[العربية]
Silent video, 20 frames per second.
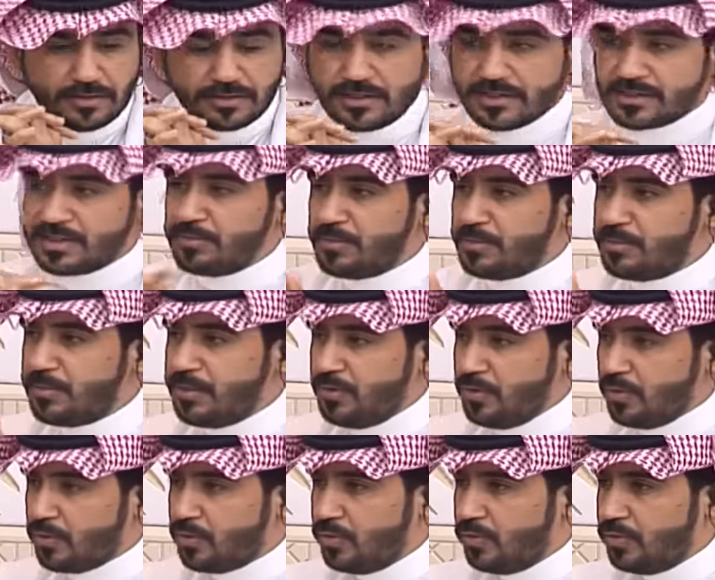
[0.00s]
تسمم
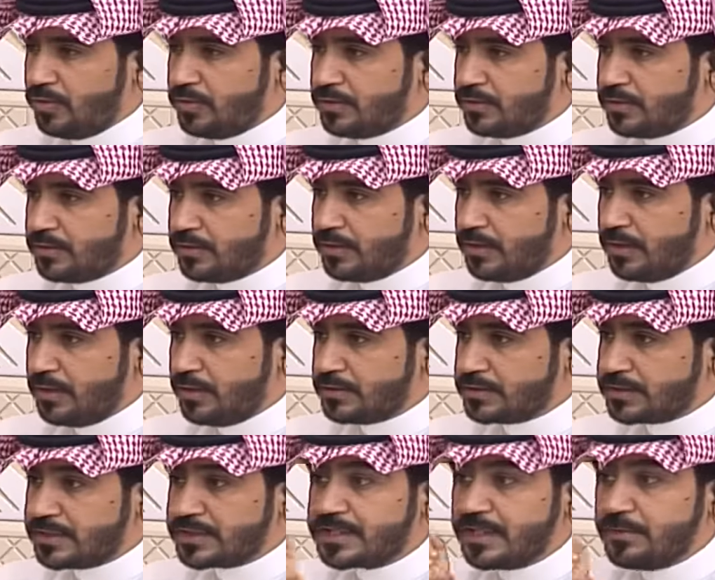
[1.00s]
العقول
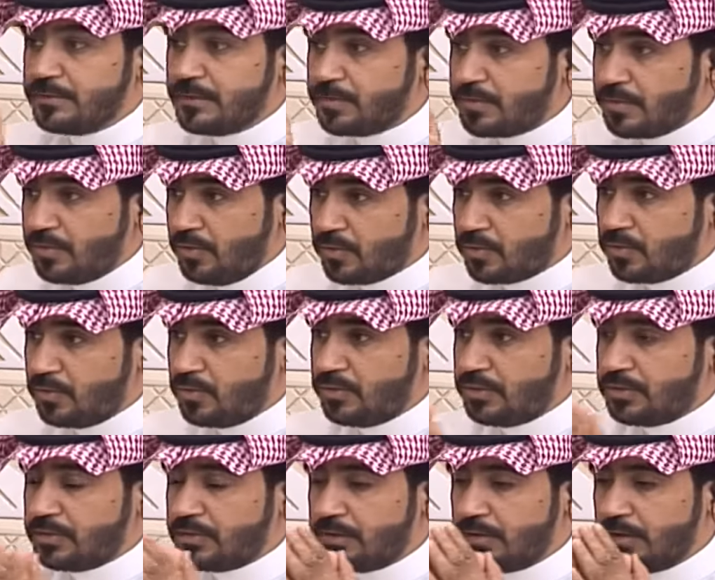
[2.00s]
تسمم
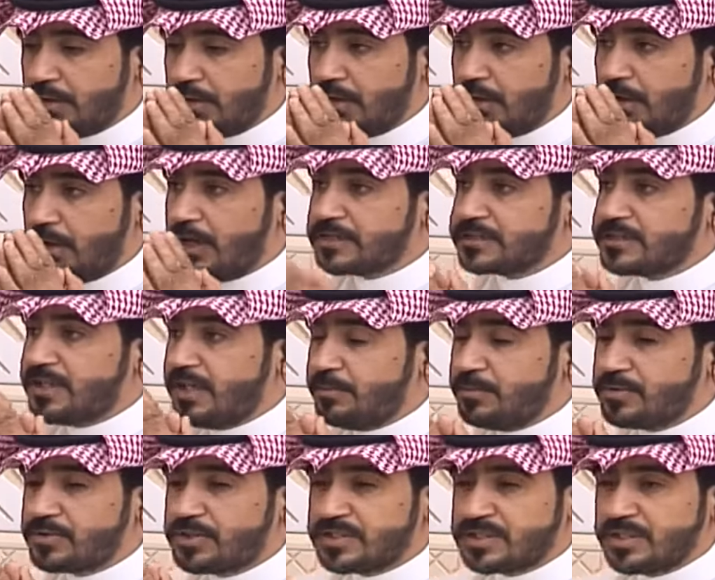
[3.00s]
العقول اصعب
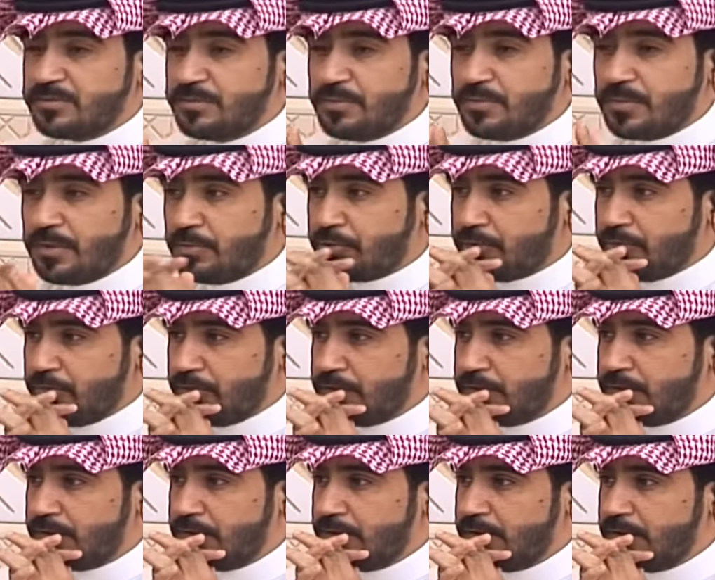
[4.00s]
من تسمم البطون
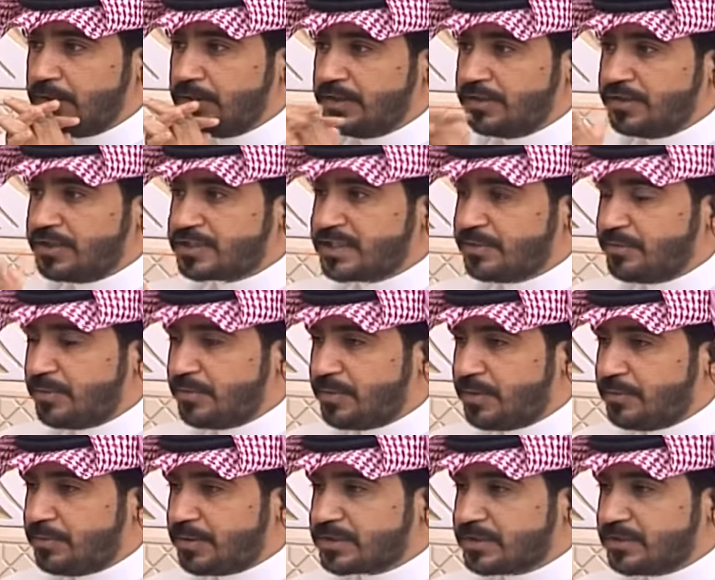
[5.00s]
إذا تسمم
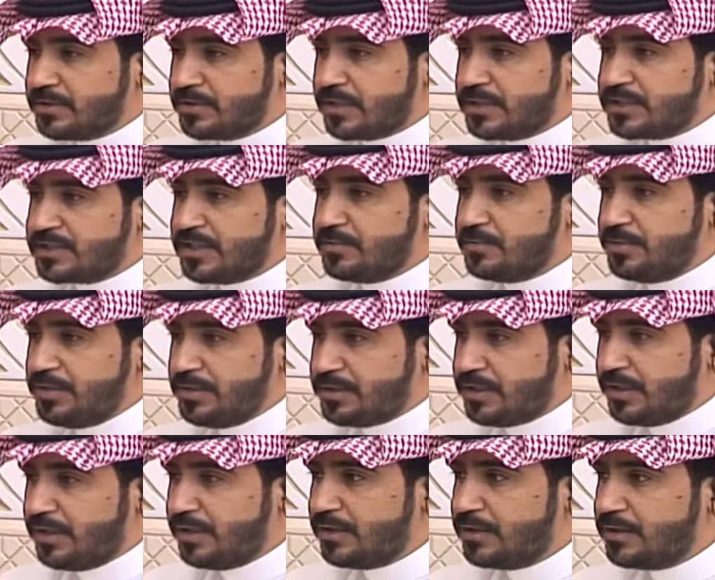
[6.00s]
البطن غسيل إيه،
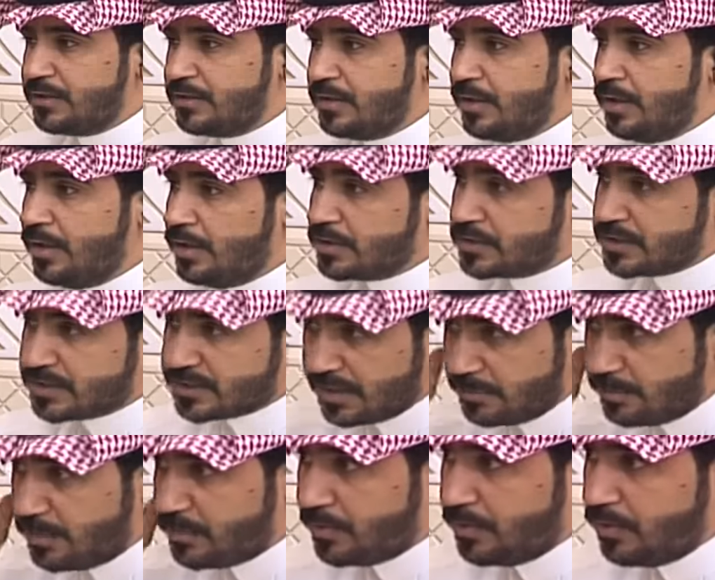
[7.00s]
معده إيه. نعم.
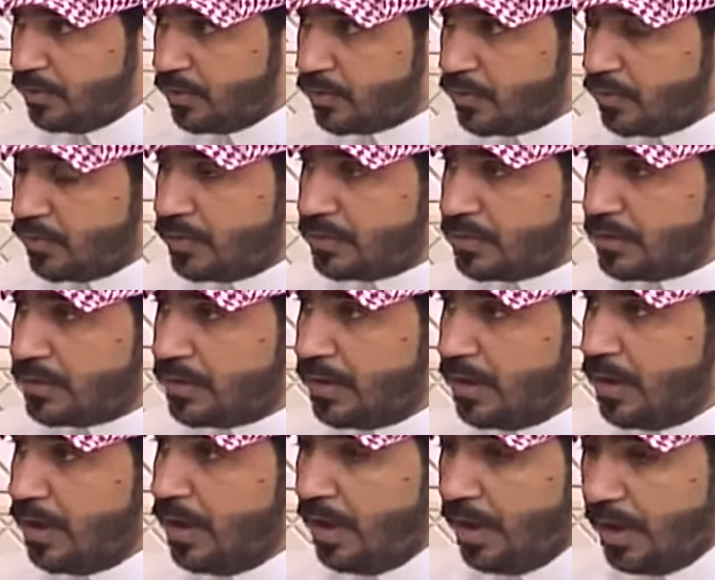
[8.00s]
تسمم العقول
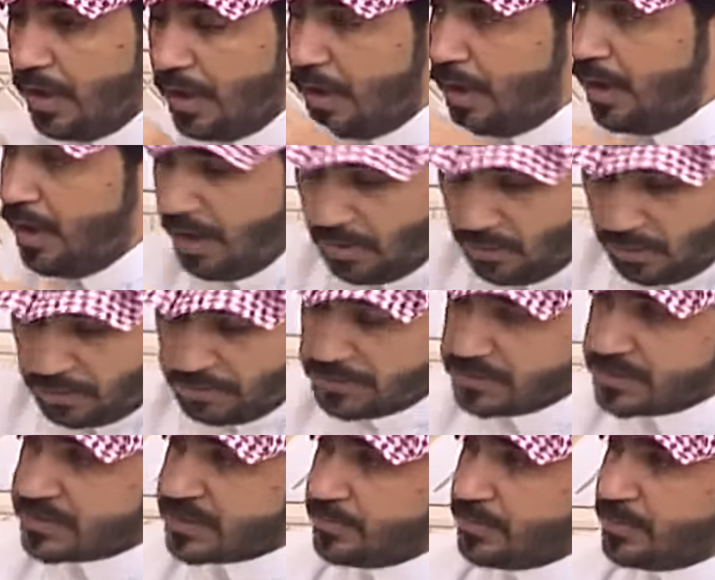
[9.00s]
غسلوا أهون من
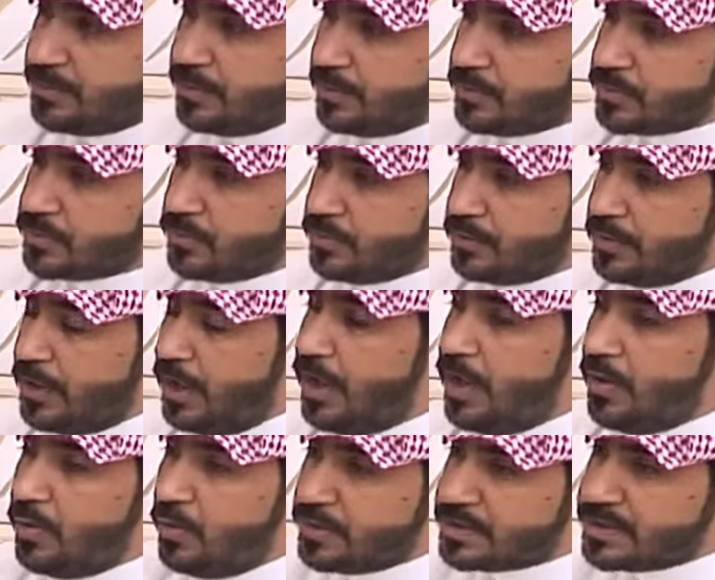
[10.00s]
تسمم البطون آه،
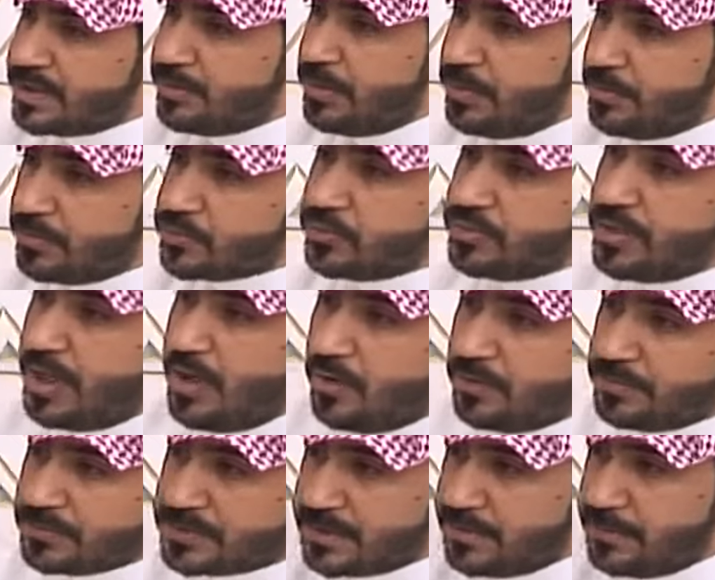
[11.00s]
أو تسمم البطون
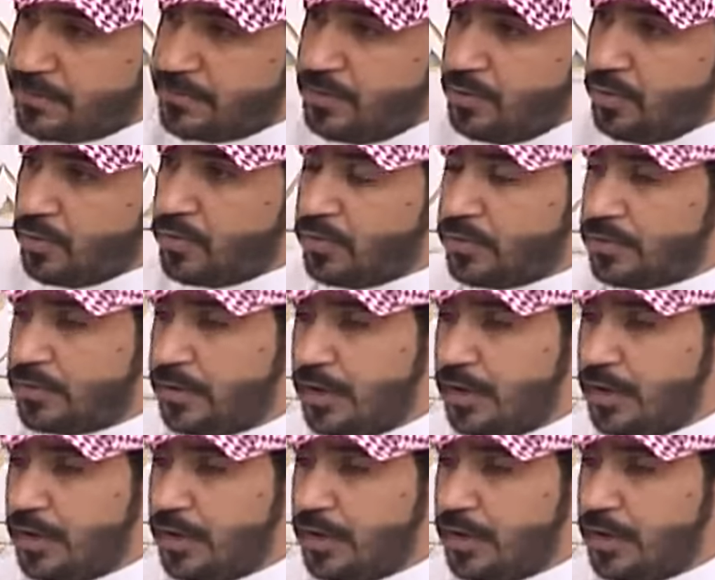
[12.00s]
أهون من تسمم العقول